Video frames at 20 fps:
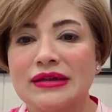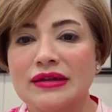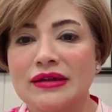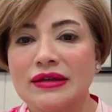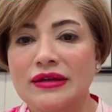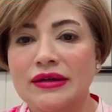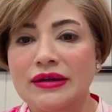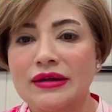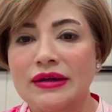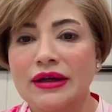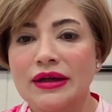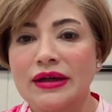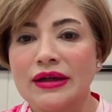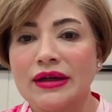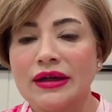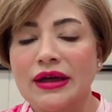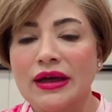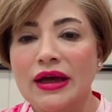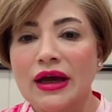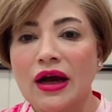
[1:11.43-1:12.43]

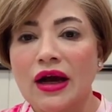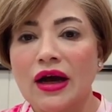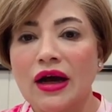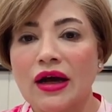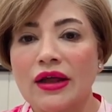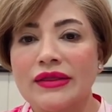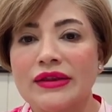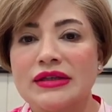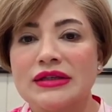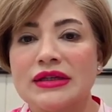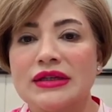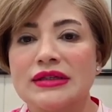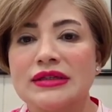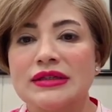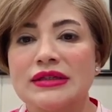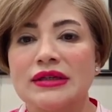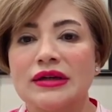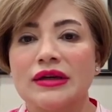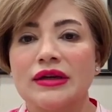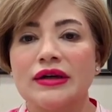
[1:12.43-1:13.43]
नहीं हाँ दिस
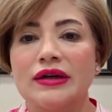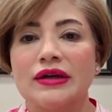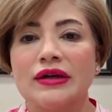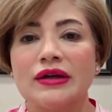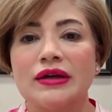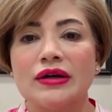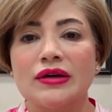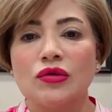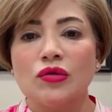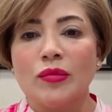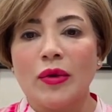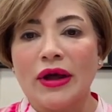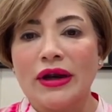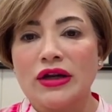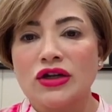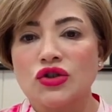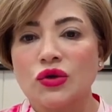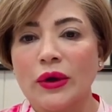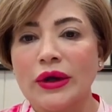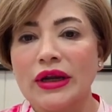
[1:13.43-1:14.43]
इज़ हुमा
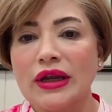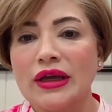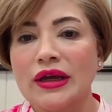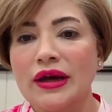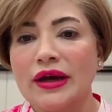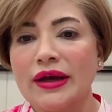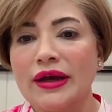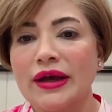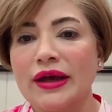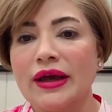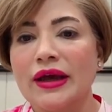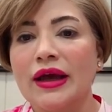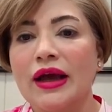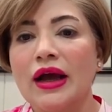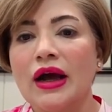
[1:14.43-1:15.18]
ने ज्वाइन किया है